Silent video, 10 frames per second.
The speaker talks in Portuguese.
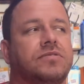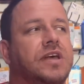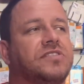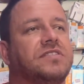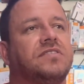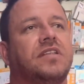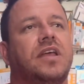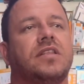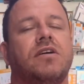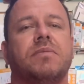Às vezes você
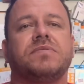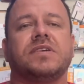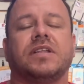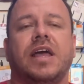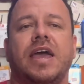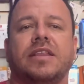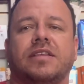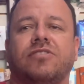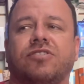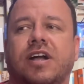tem até uma bicicleta
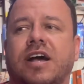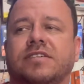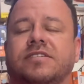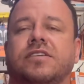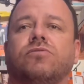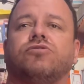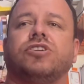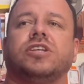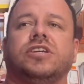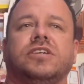dentro de casa que você não
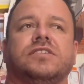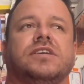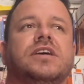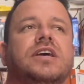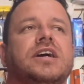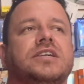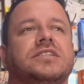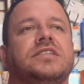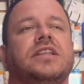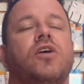utiliza, às
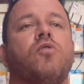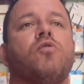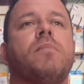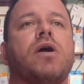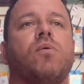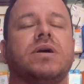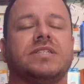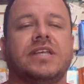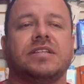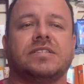vezes você tem alguma coisa
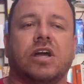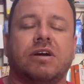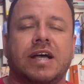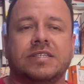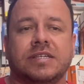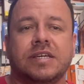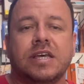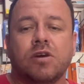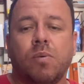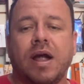dentro dessa casa
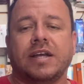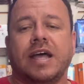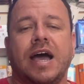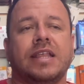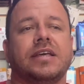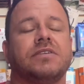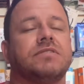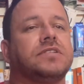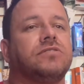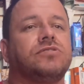guardada que
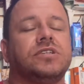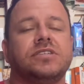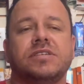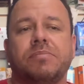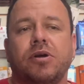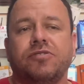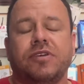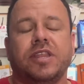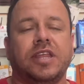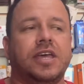você não utiliza, você pode
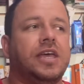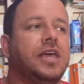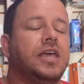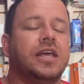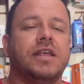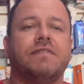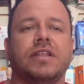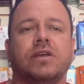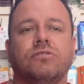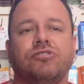vender e
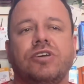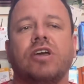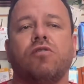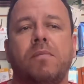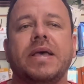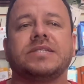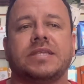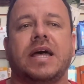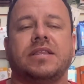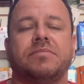levantar um dinheiro e
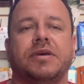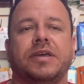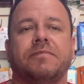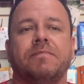começar também.